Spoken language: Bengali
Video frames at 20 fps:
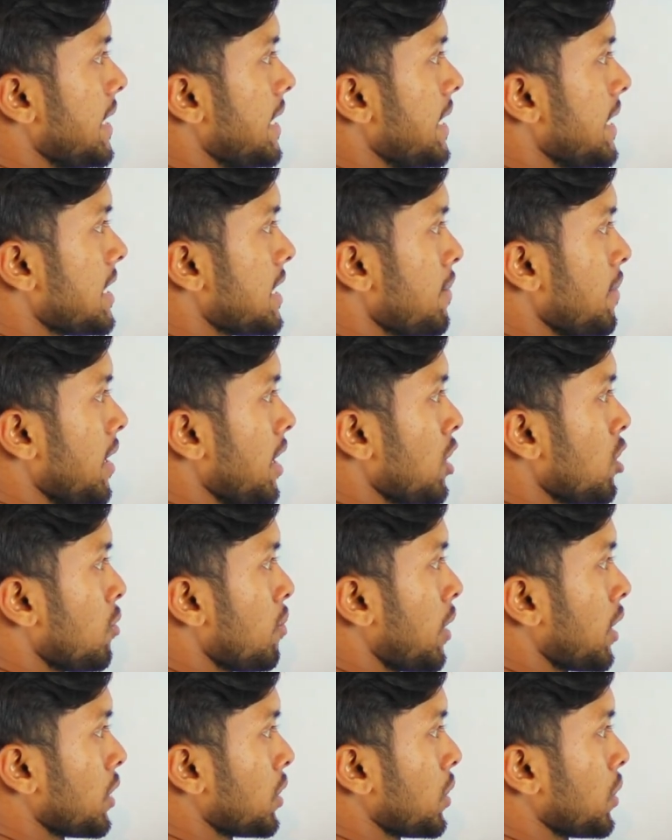ডেসিমেলে
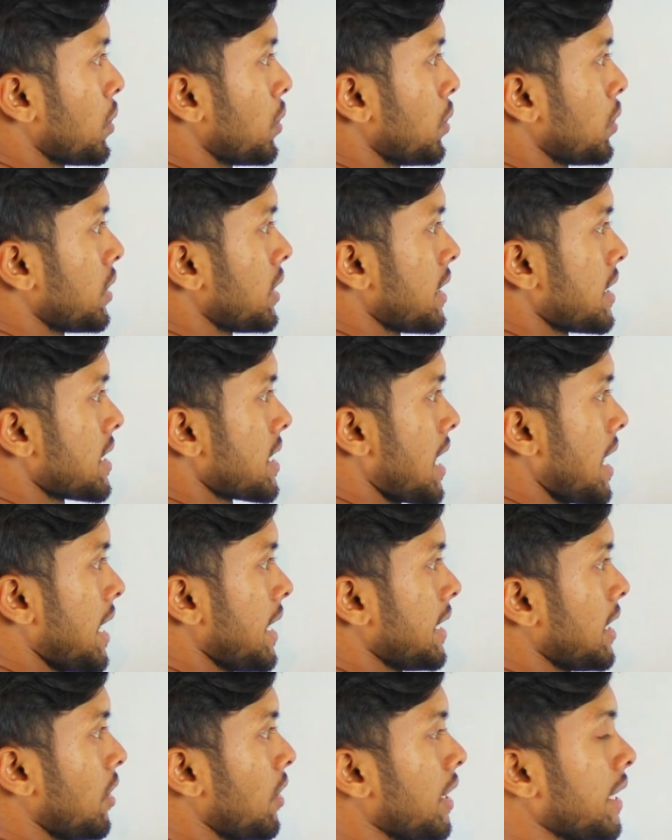রূপান্তর করতে
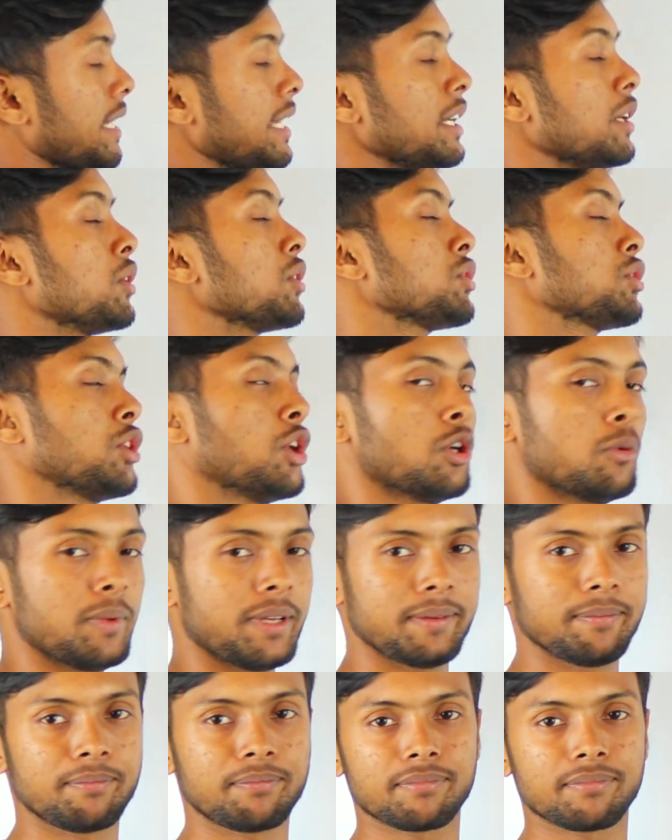চাই তাহলে কি করতে হবে